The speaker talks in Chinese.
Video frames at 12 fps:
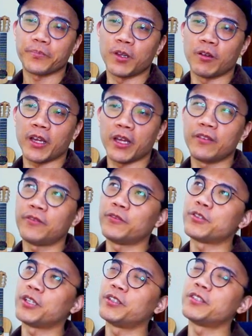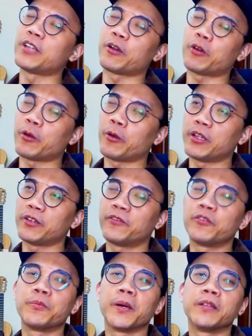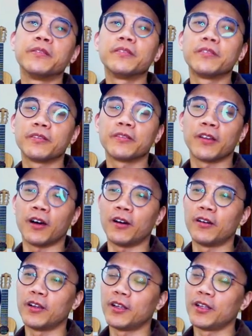OK，附件听起来怪怪的，副本好。